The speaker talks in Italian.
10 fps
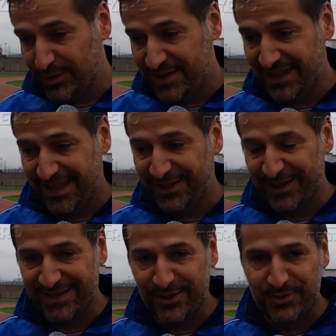considerata
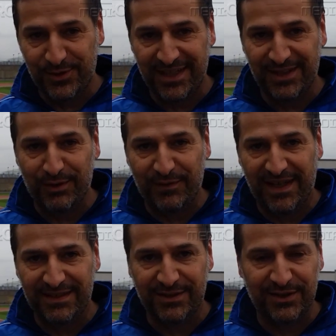la stagione che hanno
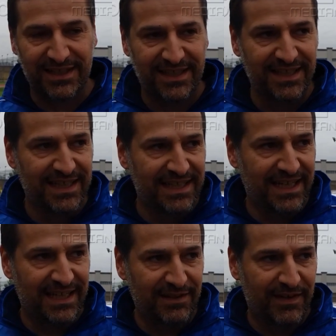fatto e,
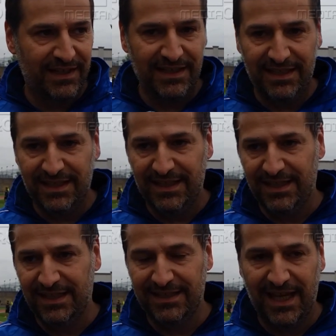e i
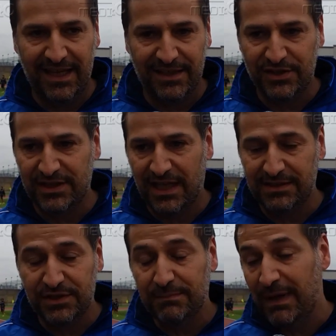livelli tecnici,
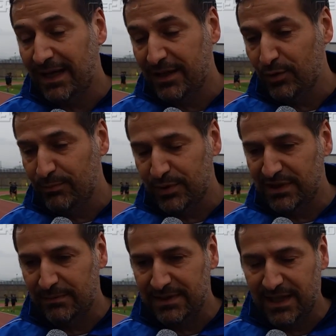tattici, ma anche
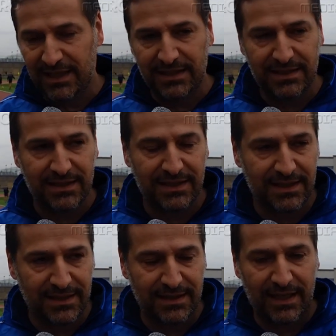comportamentali
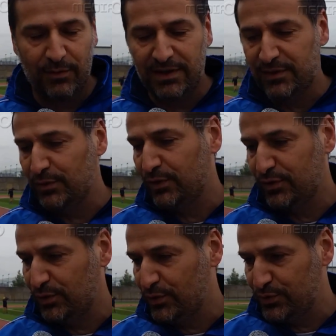eh, ai quali sono,
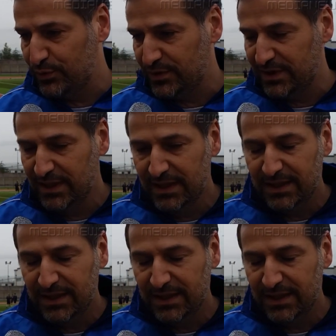sono, giunti.